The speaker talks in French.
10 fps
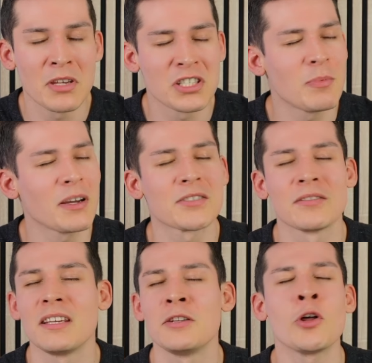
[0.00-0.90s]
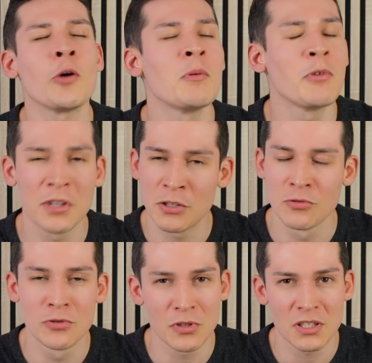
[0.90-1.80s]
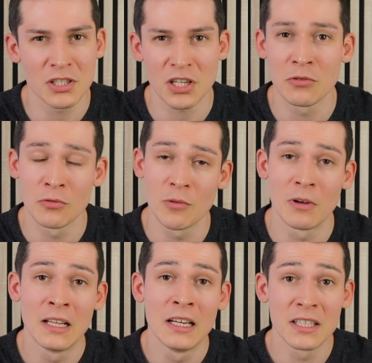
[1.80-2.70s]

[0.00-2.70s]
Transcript: mais j'ai présenté énormément d'études sur cette chaîne YouTube